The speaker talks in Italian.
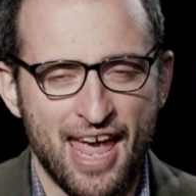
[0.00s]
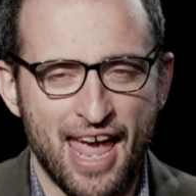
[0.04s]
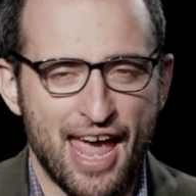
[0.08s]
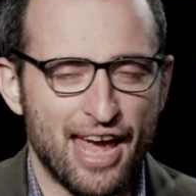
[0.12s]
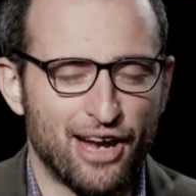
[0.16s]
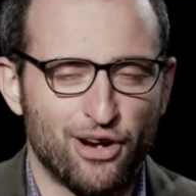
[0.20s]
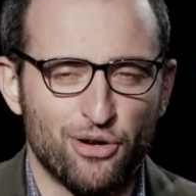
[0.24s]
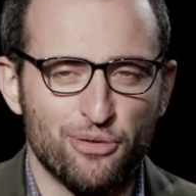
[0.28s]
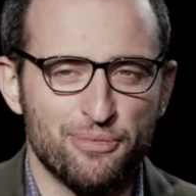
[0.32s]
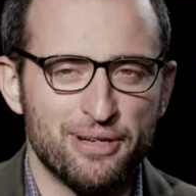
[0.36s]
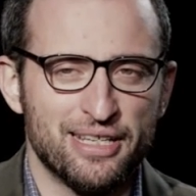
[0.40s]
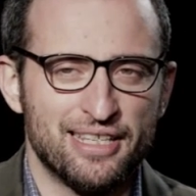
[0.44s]

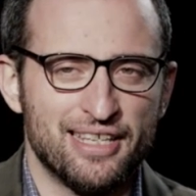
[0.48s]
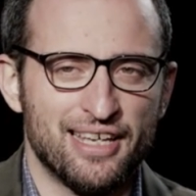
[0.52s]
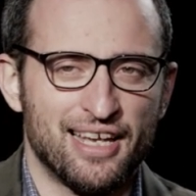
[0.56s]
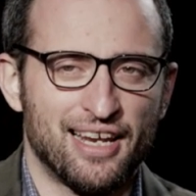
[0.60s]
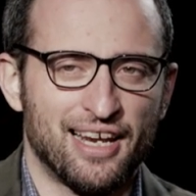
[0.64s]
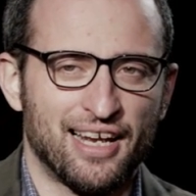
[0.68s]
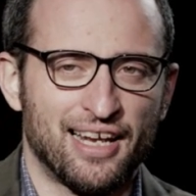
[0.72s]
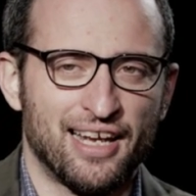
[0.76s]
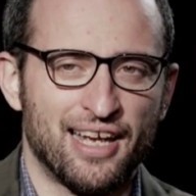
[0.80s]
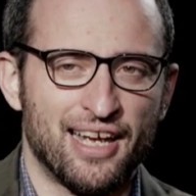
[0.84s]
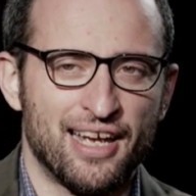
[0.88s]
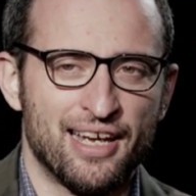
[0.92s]
È come
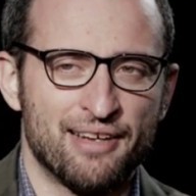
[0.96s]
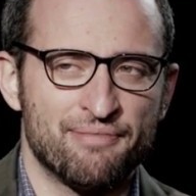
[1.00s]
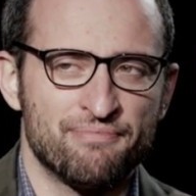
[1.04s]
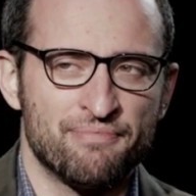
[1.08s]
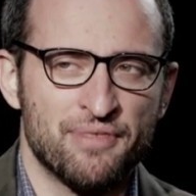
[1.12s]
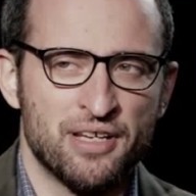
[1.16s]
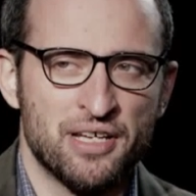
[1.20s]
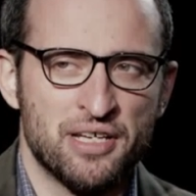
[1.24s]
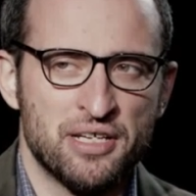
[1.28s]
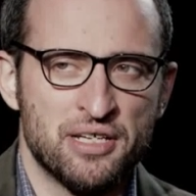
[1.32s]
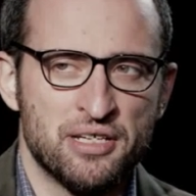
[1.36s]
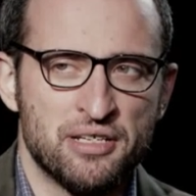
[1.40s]
dire
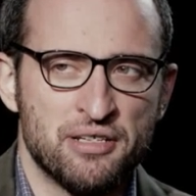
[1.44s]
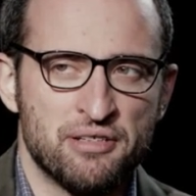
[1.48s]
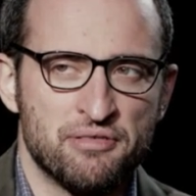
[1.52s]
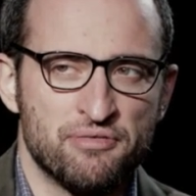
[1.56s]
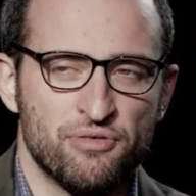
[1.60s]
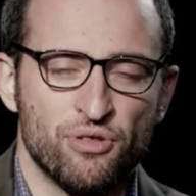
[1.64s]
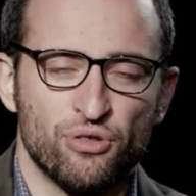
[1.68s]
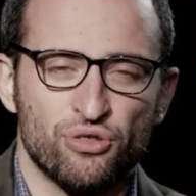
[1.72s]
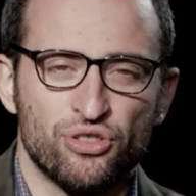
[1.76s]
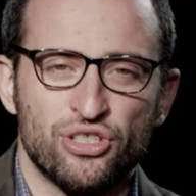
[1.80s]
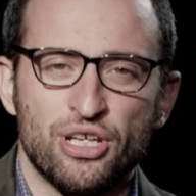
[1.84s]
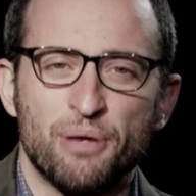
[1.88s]
che
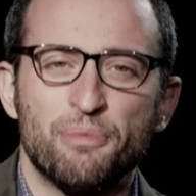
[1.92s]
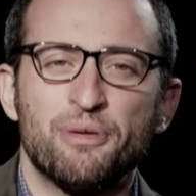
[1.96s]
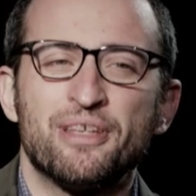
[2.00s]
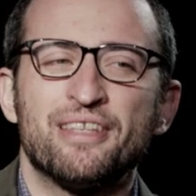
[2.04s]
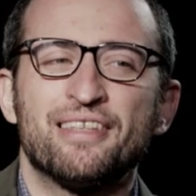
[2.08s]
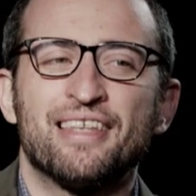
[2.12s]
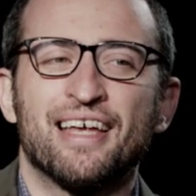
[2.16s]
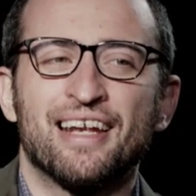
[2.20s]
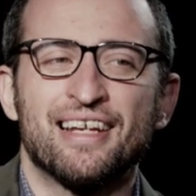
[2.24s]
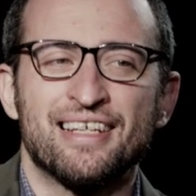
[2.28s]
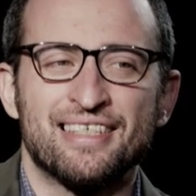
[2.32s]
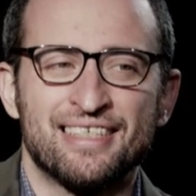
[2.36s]
non siamo
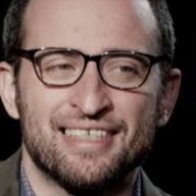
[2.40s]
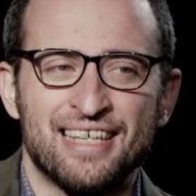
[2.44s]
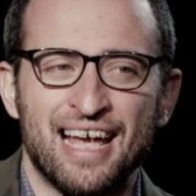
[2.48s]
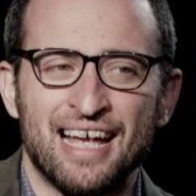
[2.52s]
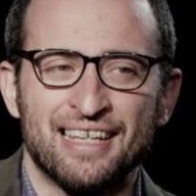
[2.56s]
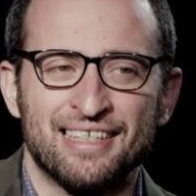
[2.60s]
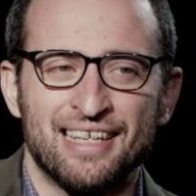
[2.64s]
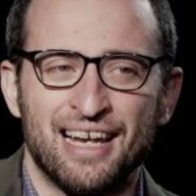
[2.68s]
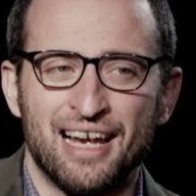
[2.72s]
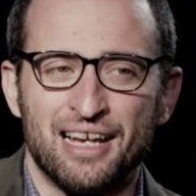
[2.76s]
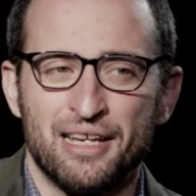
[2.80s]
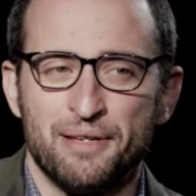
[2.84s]

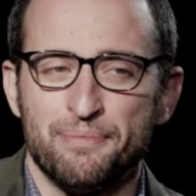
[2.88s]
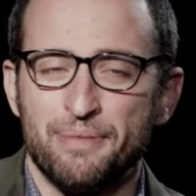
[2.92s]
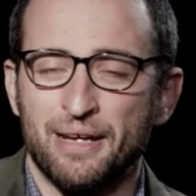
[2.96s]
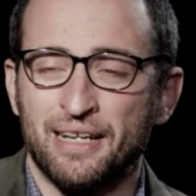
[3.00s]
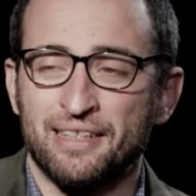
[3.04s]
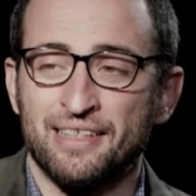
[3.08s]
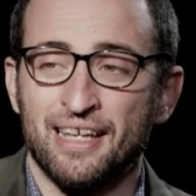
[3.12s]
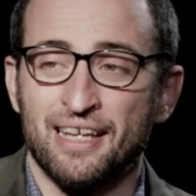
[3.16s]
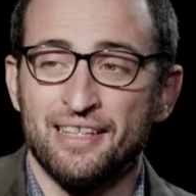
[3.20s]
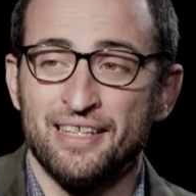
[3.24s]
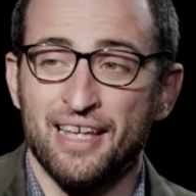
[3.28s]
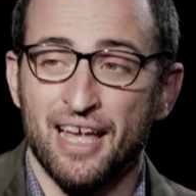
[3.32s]
interessati alla
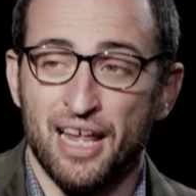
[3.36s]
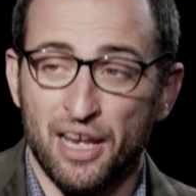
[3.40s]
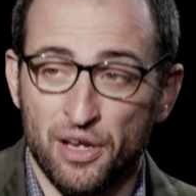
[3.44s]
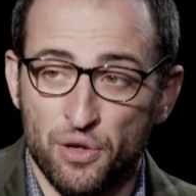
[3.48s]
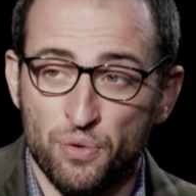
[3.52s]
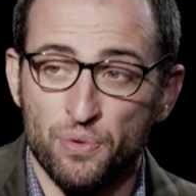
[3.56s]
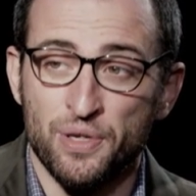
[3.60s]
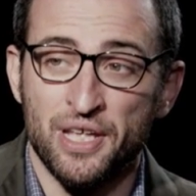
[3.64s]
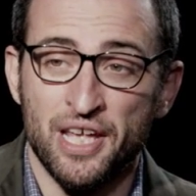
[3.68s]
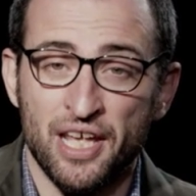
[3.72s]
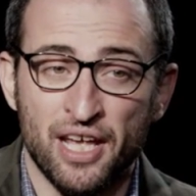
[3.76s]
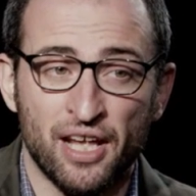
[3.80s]
libertà di
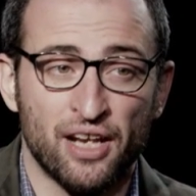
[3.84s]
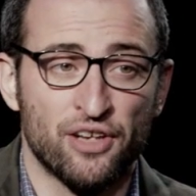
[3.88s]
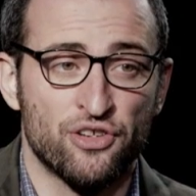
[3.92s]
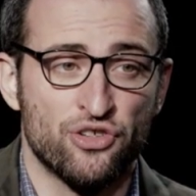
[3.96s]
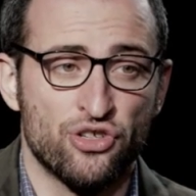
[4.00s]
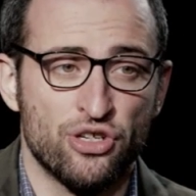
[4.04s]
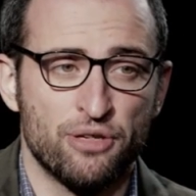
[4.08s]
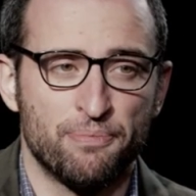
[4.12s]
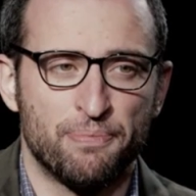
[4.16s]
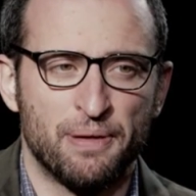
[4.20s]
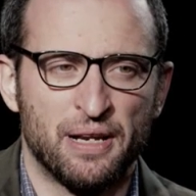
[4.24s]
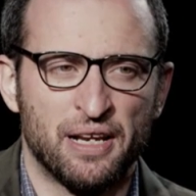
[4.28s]

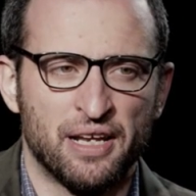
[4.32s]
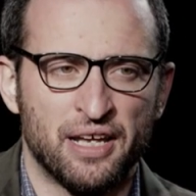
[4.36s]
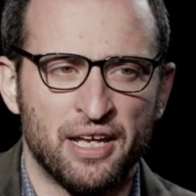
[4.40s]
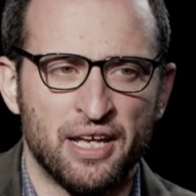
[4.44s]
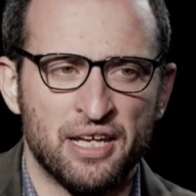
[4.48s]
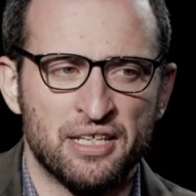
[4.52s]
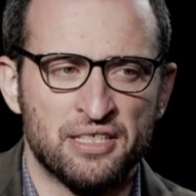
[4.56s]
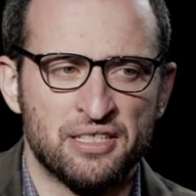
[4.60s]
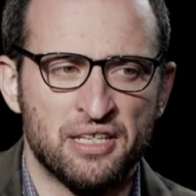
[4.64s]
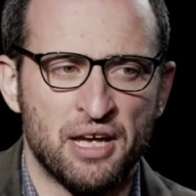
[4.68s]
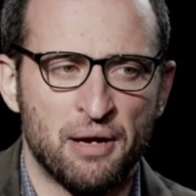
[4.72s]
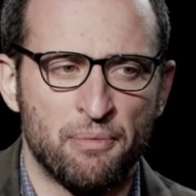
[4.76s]
riunirci
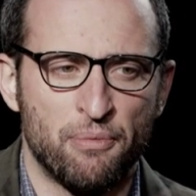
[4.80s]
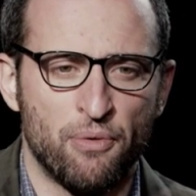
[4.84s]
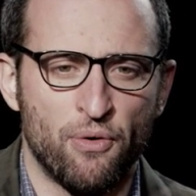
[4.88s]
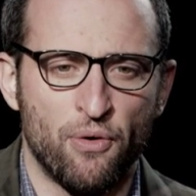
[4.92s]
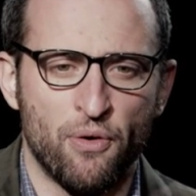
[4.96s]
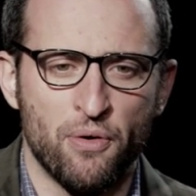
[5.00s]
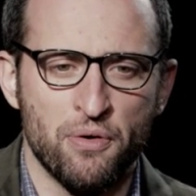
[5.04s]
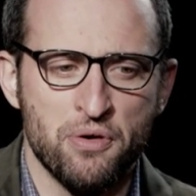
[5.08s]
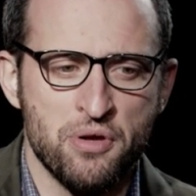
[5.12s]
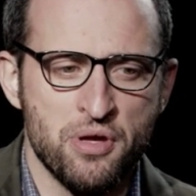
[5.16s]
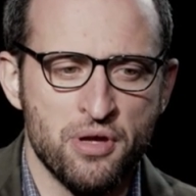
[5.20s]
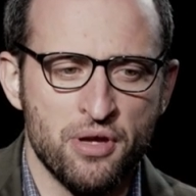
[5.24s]
perché
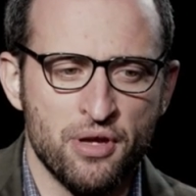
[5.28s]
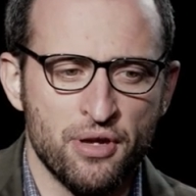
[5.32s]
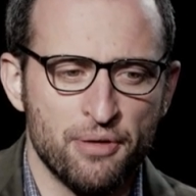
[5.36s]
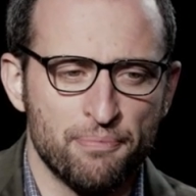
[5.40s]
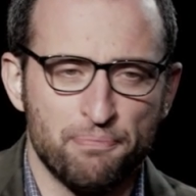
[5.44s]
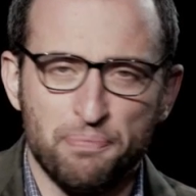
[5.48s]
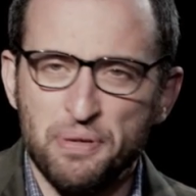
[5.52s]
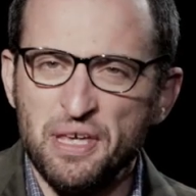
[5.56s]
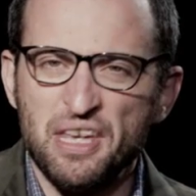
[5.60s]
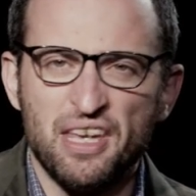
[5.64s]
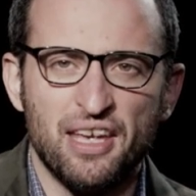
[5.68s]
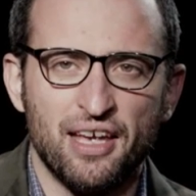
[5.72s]
siamo
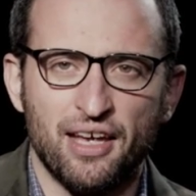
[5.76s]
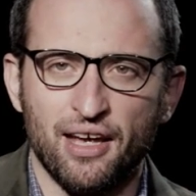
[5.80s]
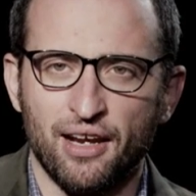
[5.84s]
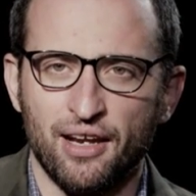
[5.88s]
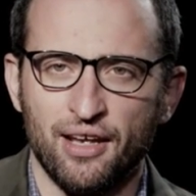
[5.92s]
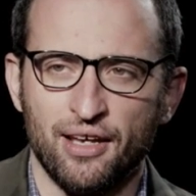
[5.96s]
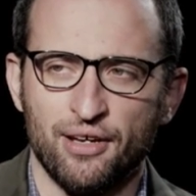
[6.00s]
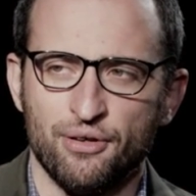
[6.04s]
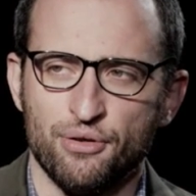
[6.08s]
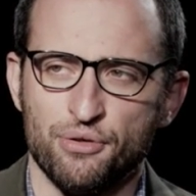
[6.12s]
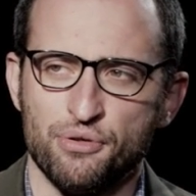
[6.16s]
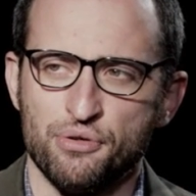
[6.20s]

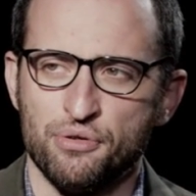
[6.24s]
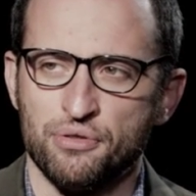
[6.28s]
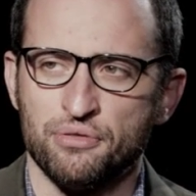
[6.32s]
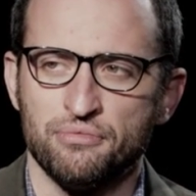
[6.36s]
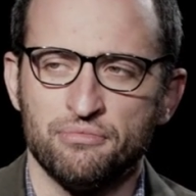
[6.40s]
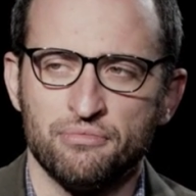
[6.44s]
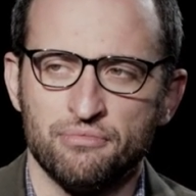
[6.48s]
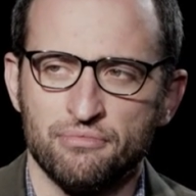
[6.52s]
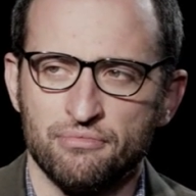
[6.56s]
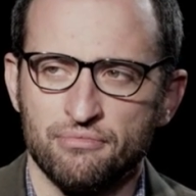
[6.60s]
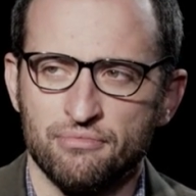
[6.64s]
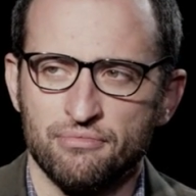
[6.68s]
pigri o
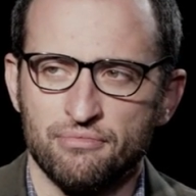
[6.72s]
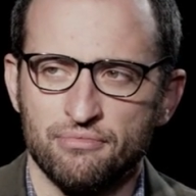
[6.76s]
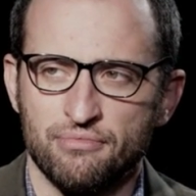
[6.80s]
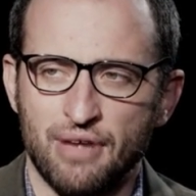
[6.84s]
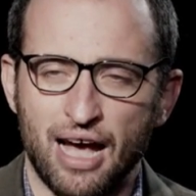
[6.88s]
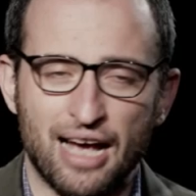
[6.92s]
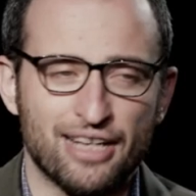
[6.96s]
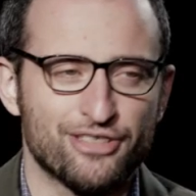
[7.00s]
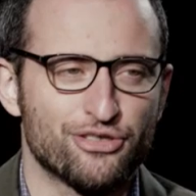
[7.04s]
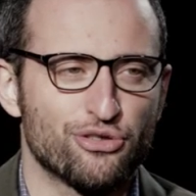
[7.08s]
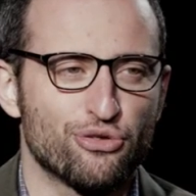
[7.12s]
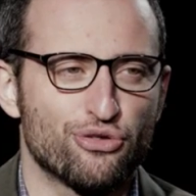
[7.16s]

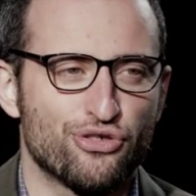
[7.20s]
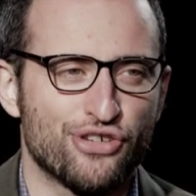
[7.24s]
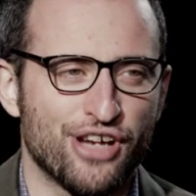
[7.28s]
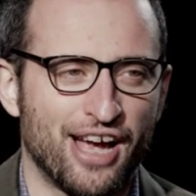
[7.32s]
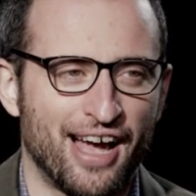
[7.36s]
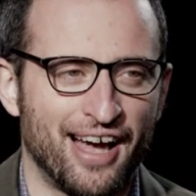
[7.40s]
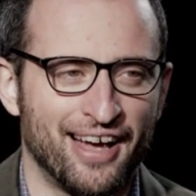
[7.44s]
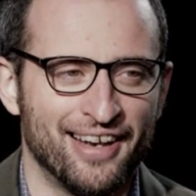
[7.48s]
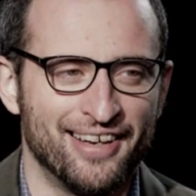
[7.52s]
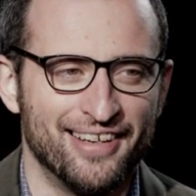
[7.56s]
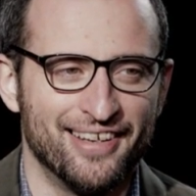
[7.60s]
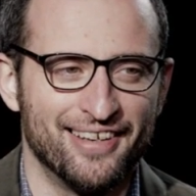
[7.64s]

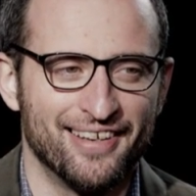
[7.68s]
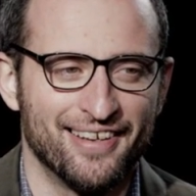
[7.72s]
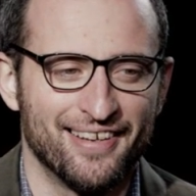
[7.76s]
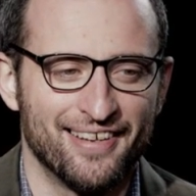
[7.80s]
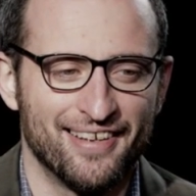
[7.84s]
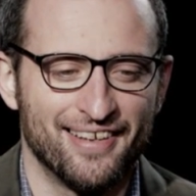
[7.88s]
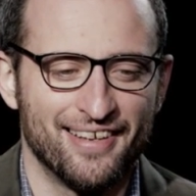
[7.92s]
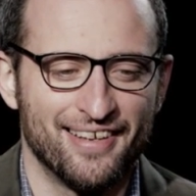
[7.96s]
asociali.